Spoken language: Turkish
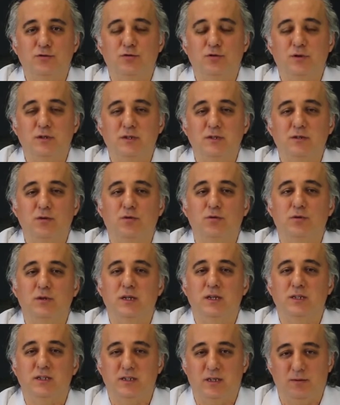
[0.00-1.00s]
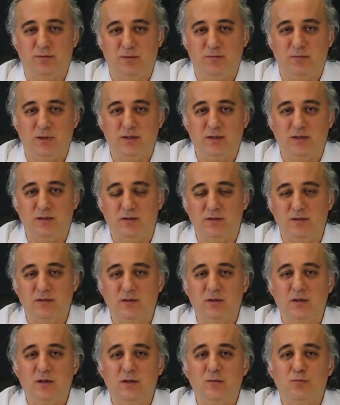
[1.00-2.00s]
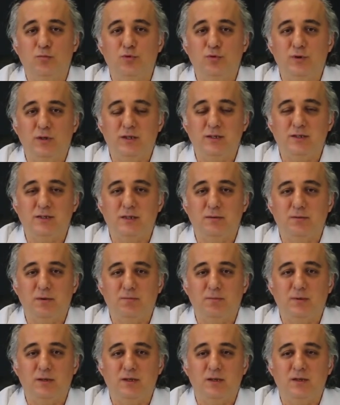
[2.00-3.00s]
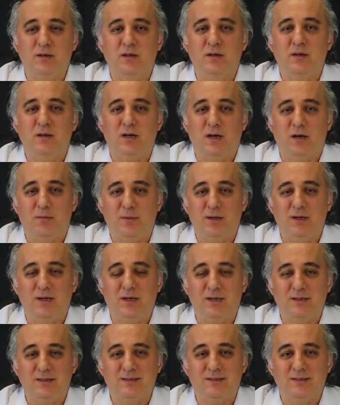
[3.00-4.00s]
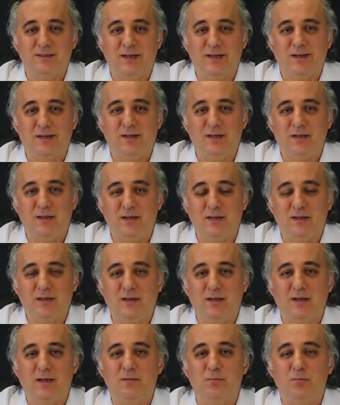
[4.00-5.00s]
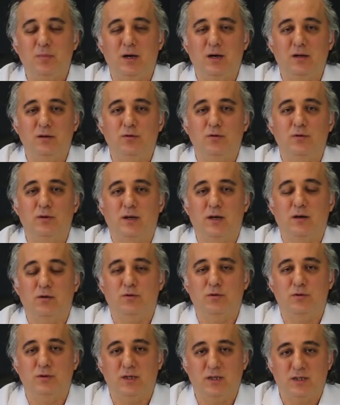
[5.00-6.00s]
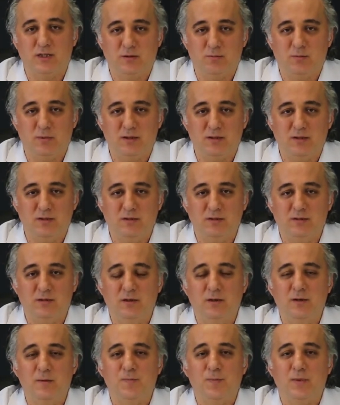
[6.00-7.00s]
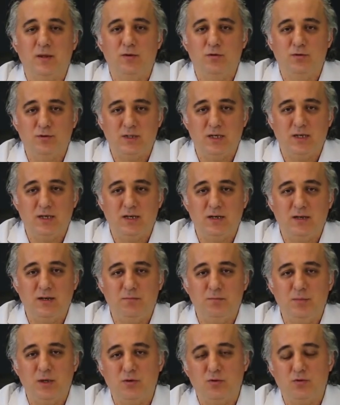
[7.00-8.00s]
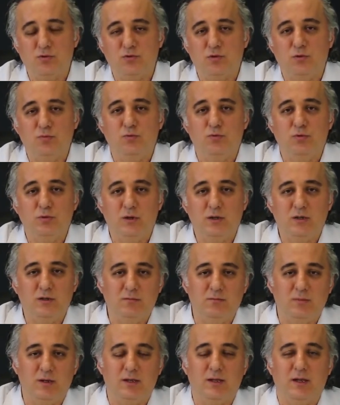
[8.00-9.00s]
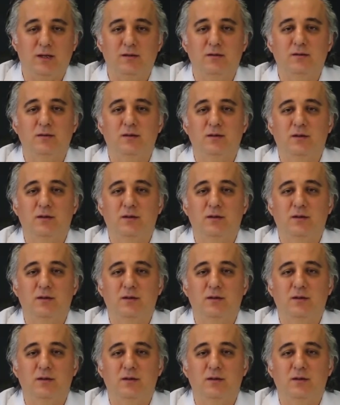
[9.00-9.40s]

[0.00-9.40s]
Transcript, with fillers: sonrasında ortaya çıkabilmektedir. Bunların sebepleri ameliyat tekniklerine bağlı olarak ortaya çıkmaktadır. Özellikle mikroskop kullanılmadan